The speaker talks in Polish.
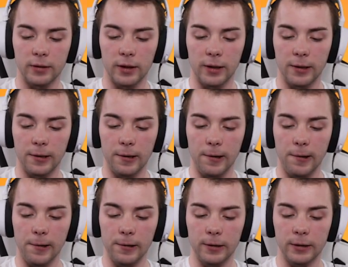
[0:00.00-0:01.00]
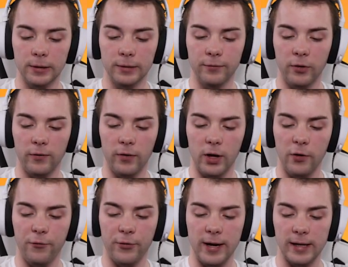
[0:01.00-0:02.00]
a, a, a, a, a,
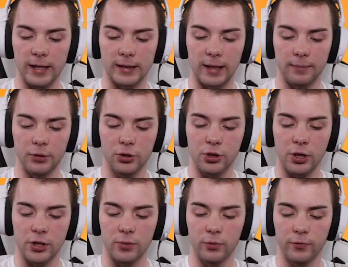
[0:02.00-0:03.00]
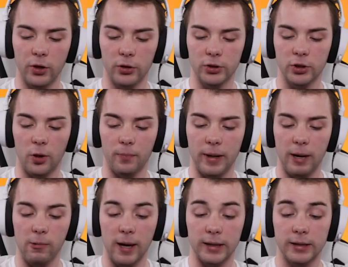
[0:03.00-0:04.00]
wolę Franka zabić, szczerze mówiąc. Dobra,
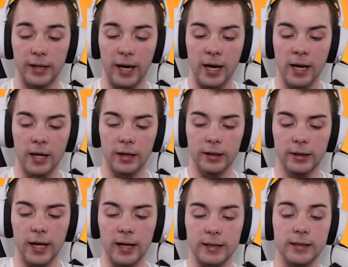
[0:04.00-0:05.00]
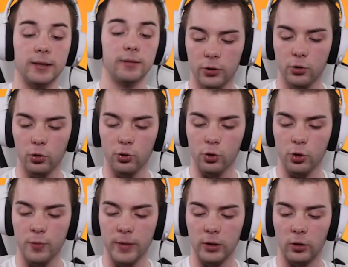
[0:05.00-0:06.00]
ładnie. I teraz rzu
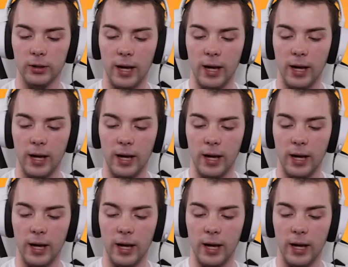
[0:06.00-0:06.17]
rzućmy to